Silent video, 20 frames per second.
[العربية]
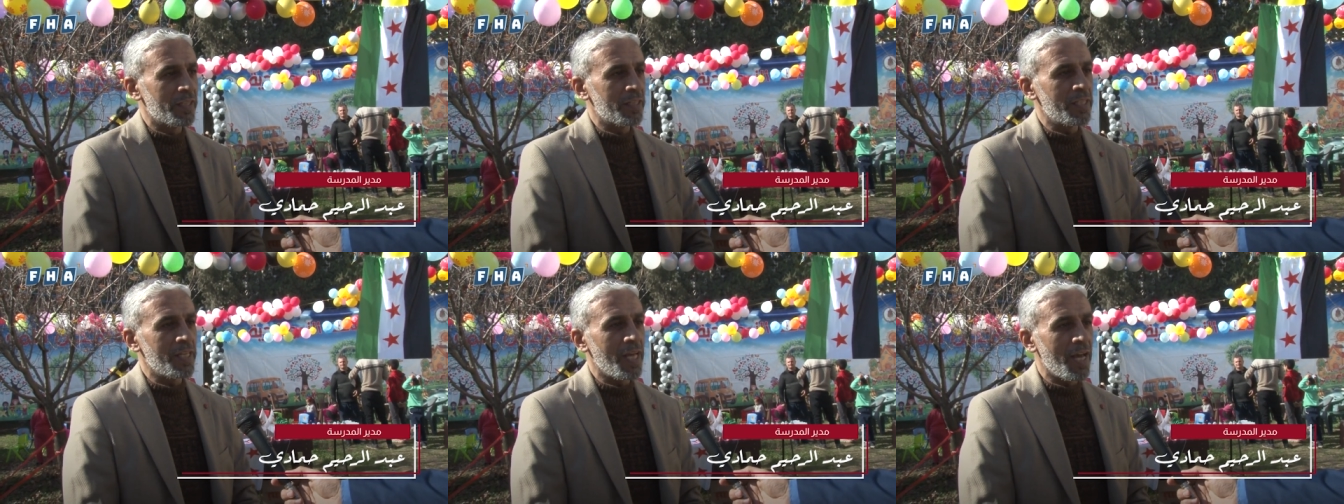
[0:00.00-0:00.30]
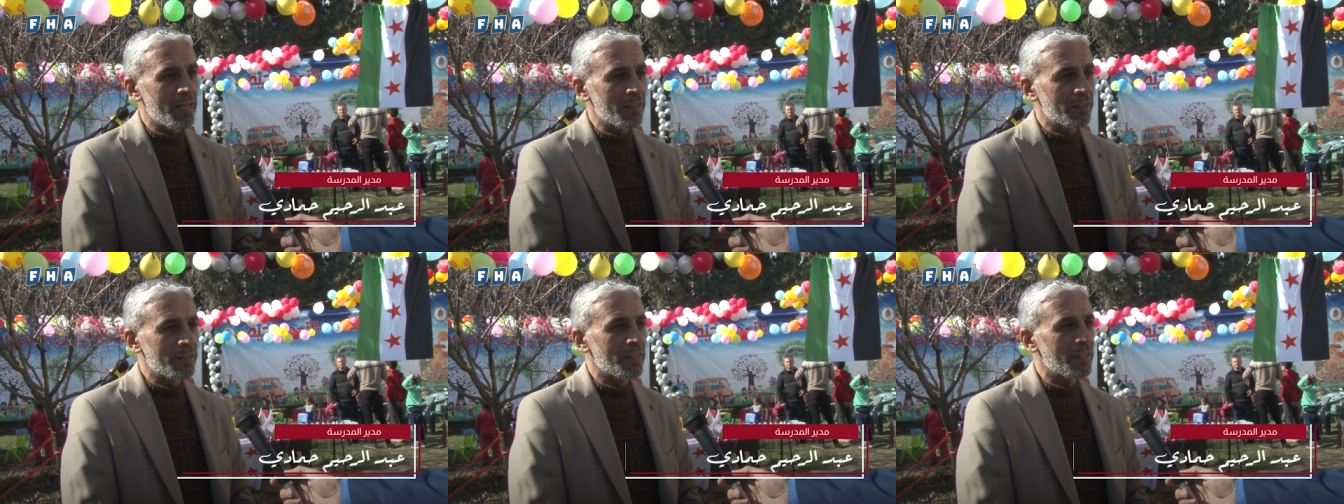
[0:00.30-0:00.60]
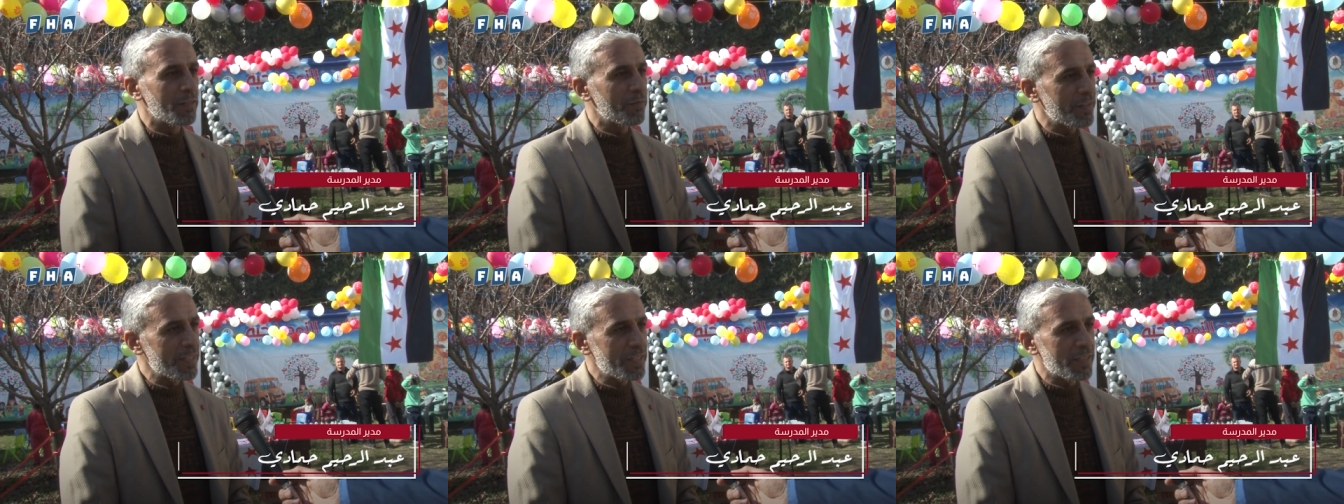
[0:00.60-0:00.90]
نهاية
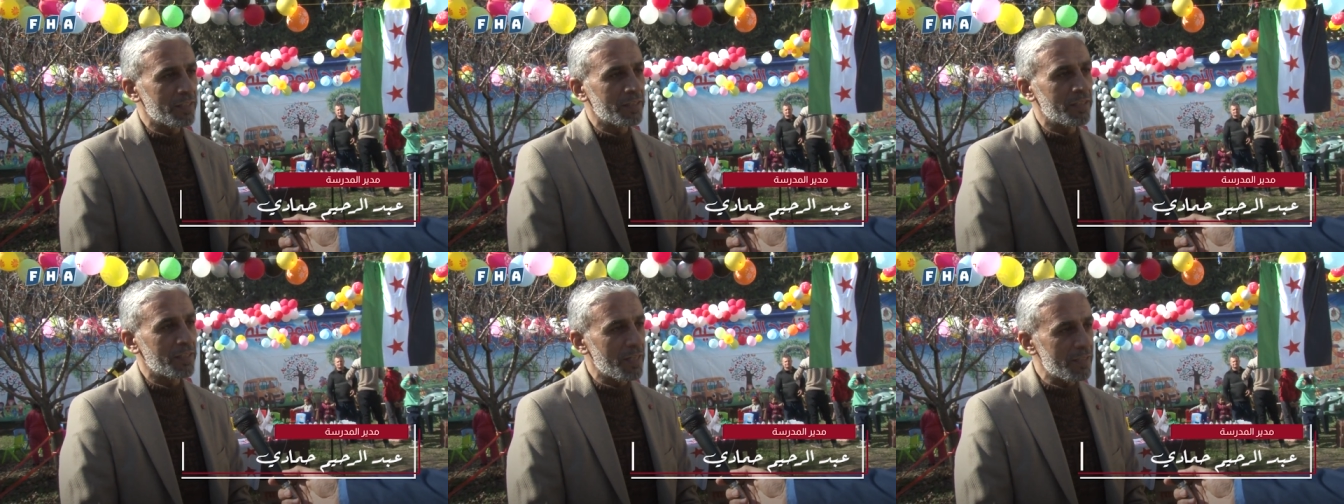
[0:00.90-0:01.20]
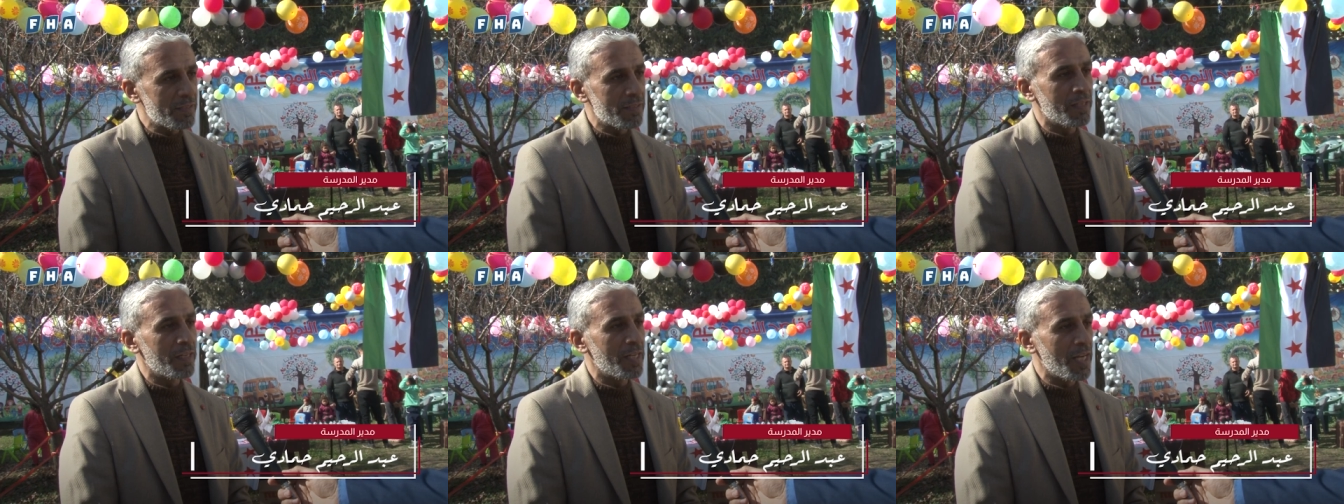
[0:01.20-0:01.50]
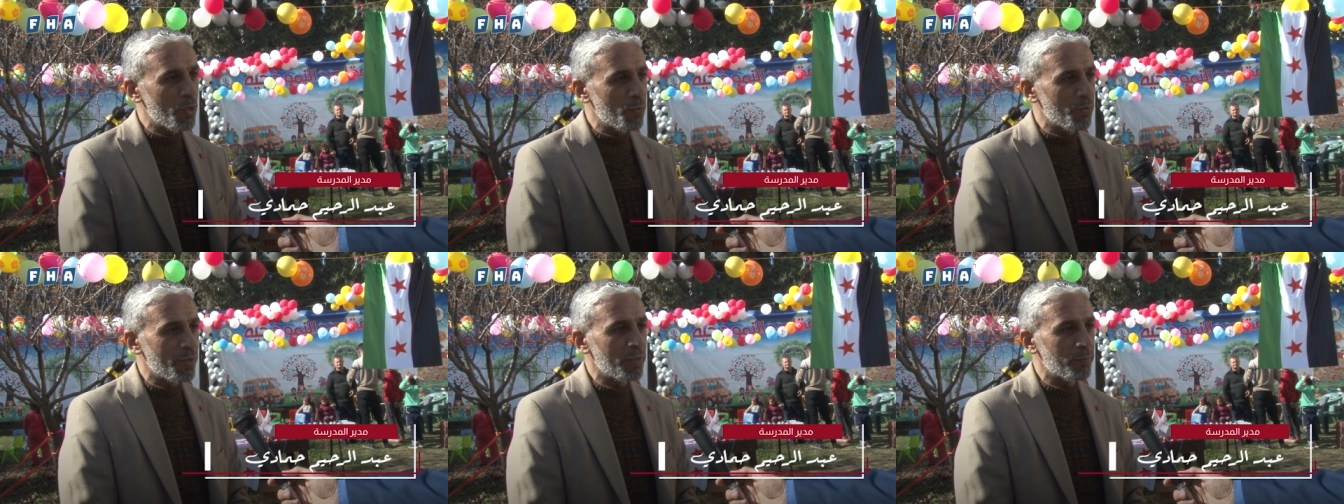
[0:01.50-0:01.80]
الفصل الدراسي
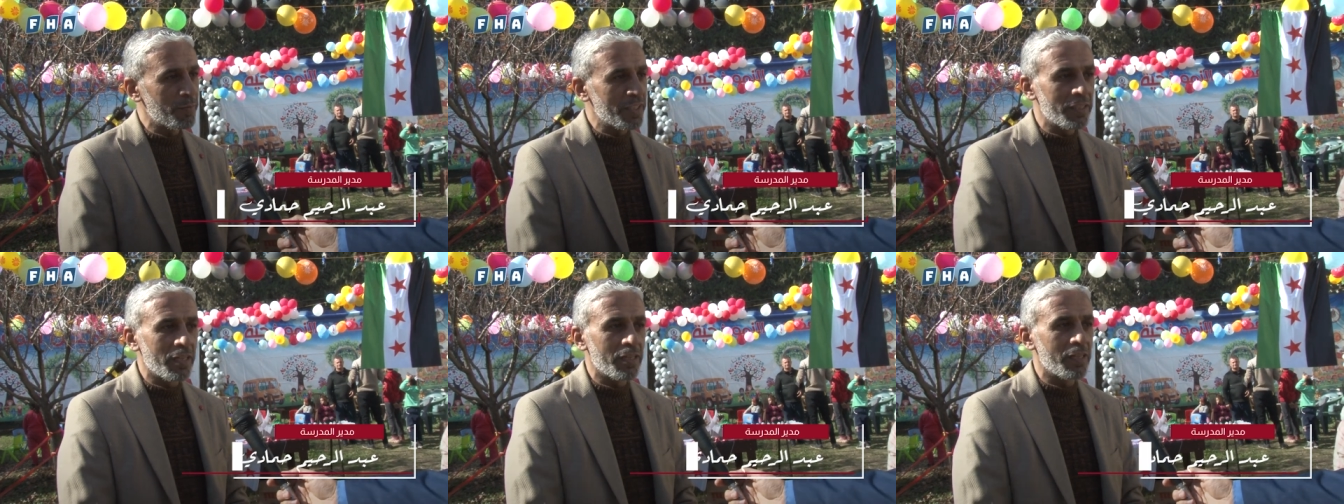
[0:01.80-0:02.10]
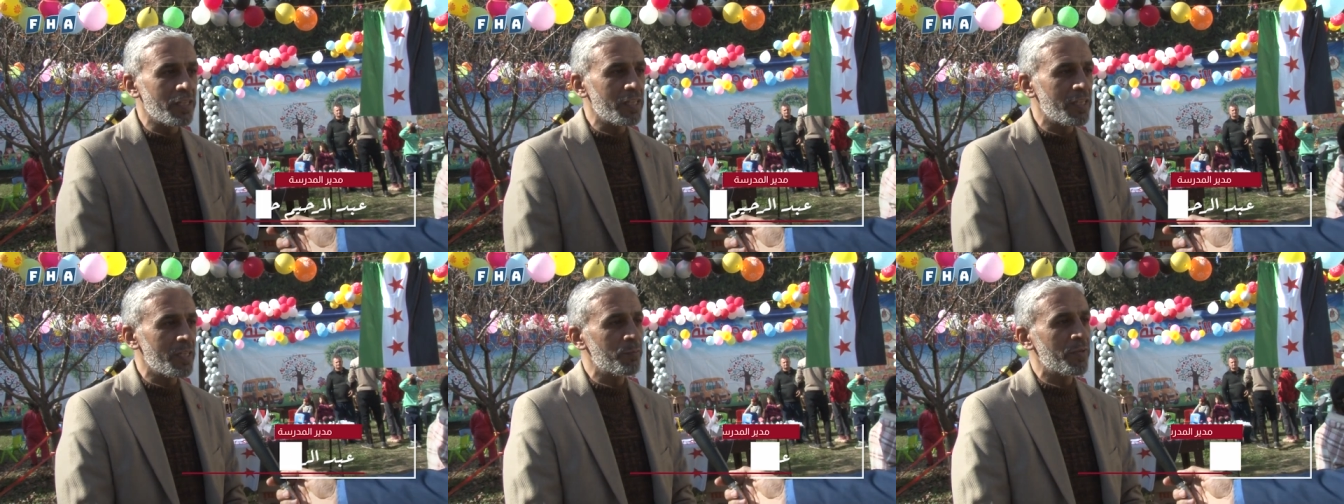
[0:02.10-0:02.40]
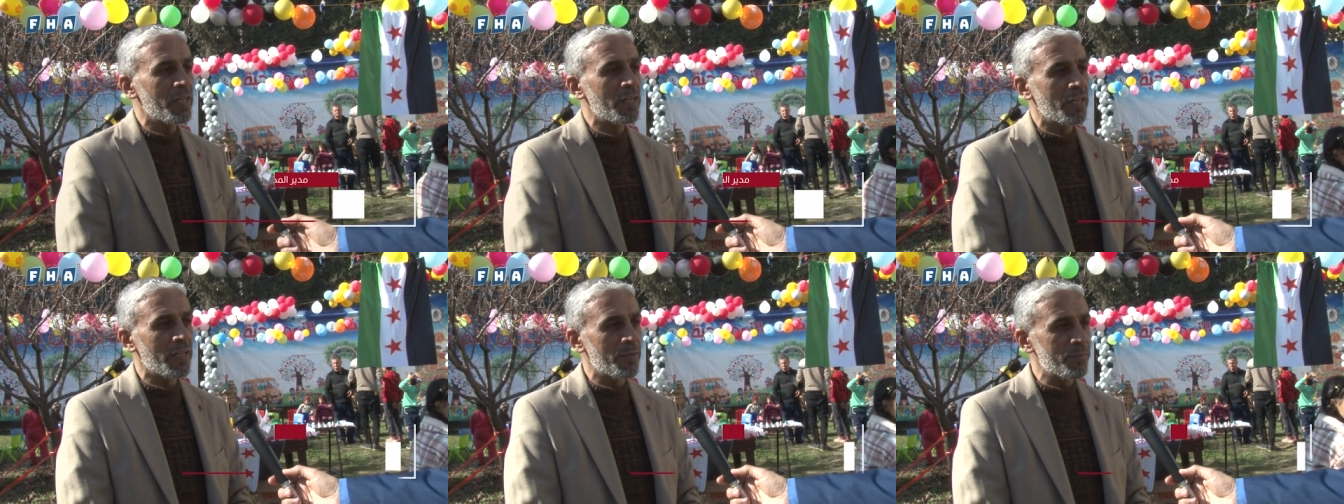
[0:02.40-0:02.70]
الأول بتكريم
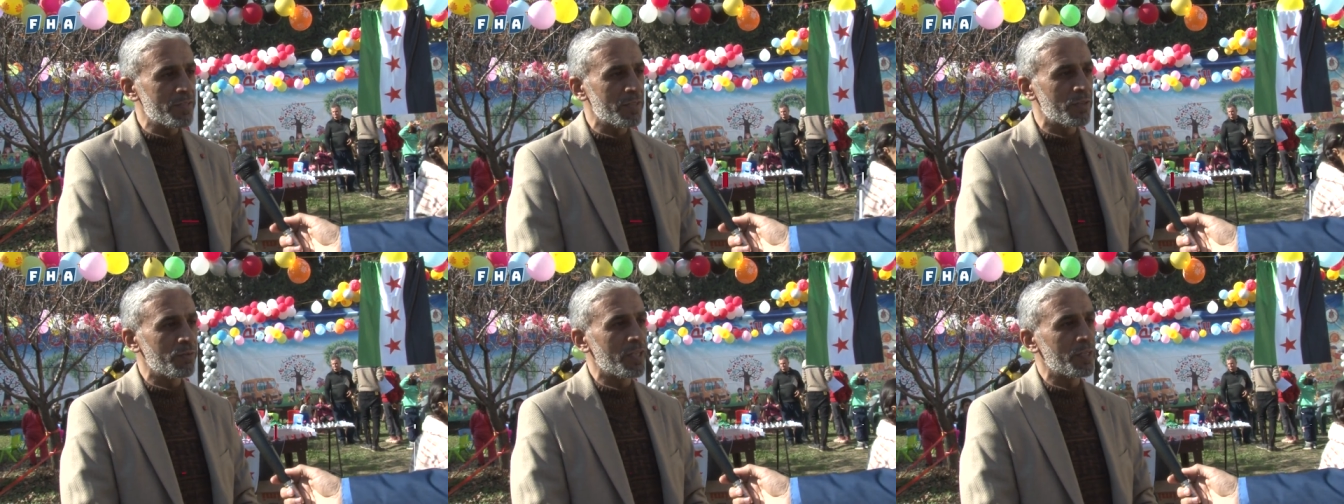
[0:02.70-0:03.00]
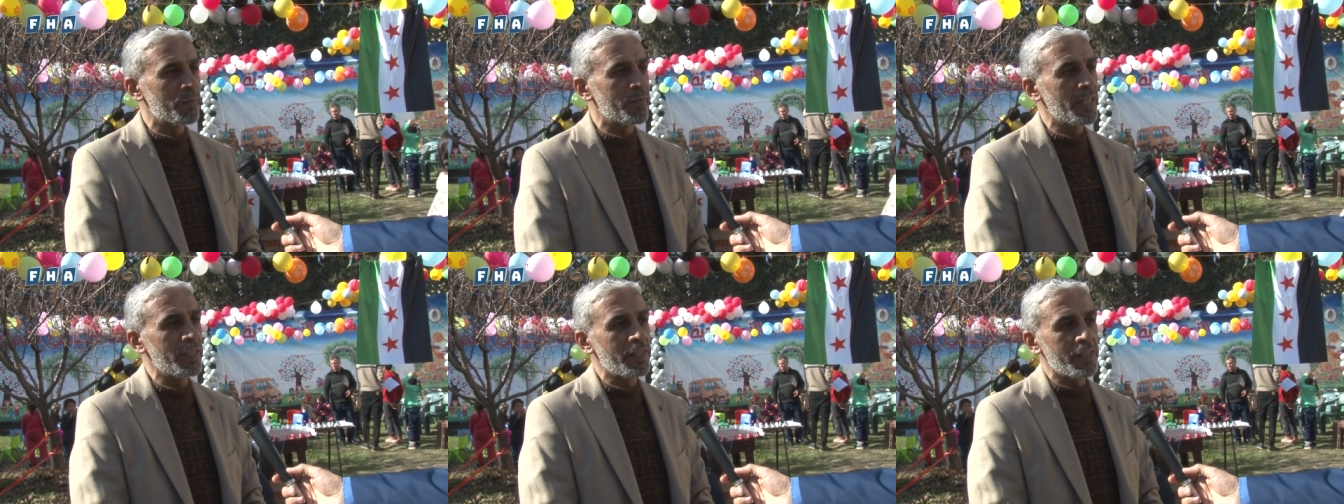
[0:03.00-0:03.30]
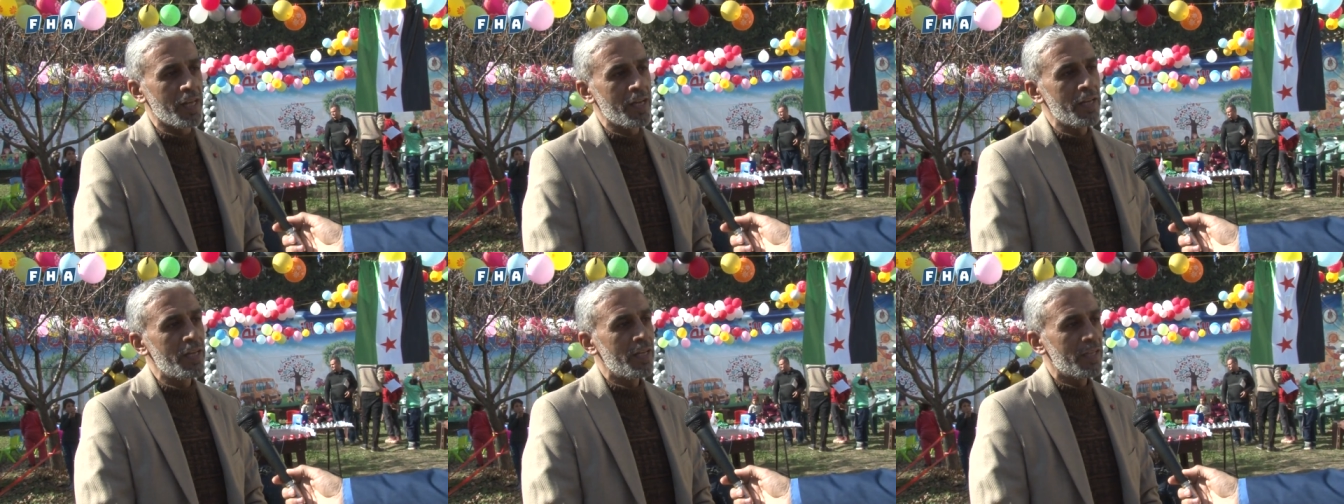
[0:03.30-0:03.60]

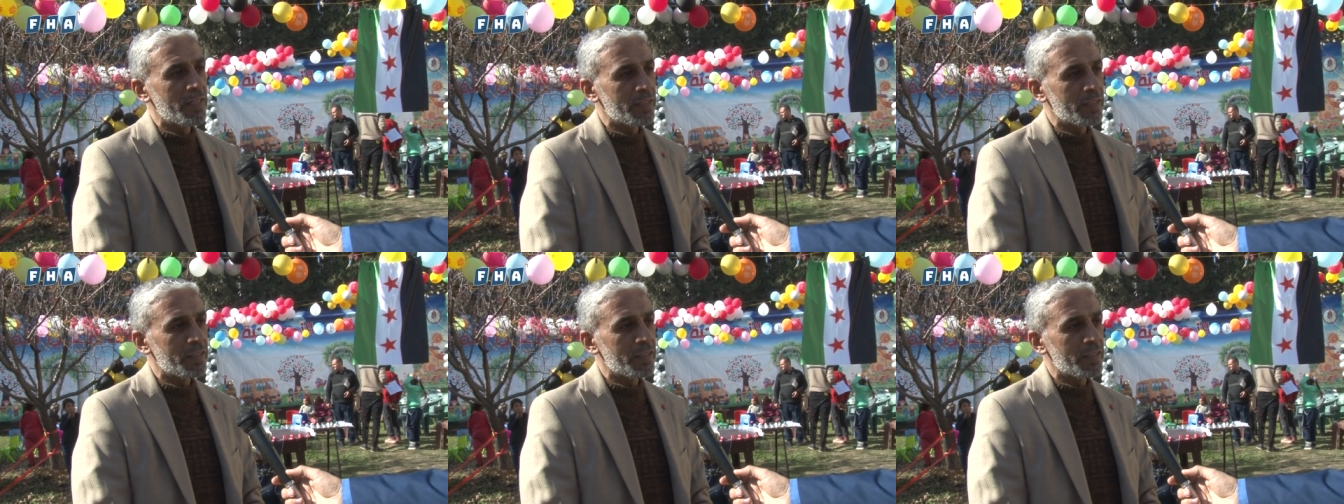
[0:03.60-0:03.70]
45